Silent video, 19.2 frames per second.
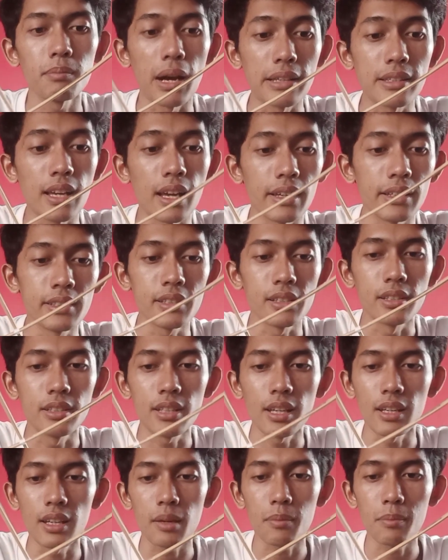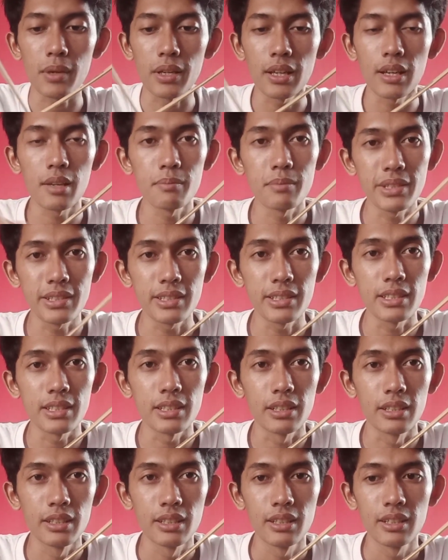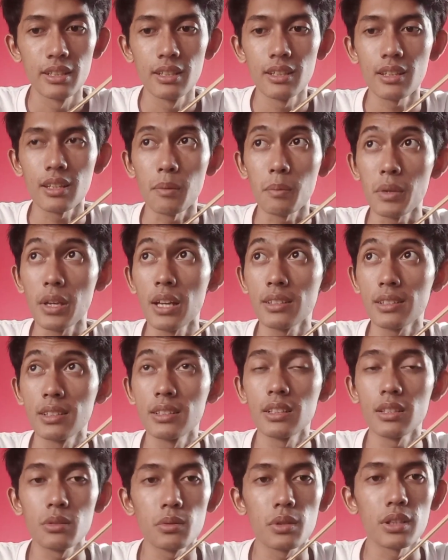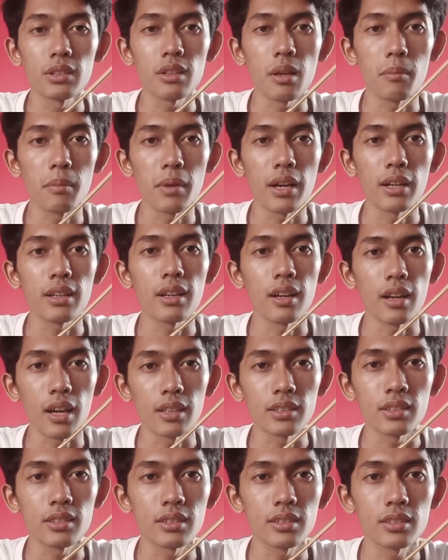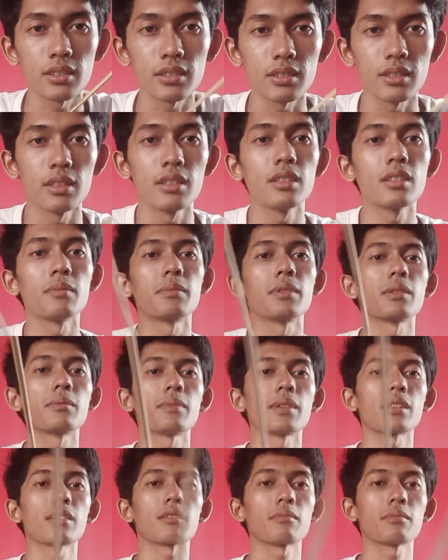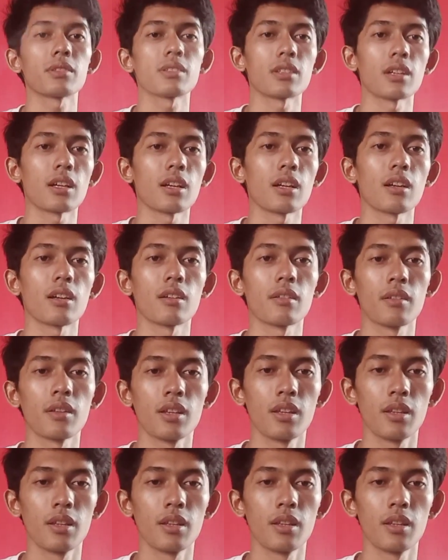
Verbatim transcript: banyak isinya daripada lem besi. Tapi hasilnya juga sama keras. Jadi teman-teman bisa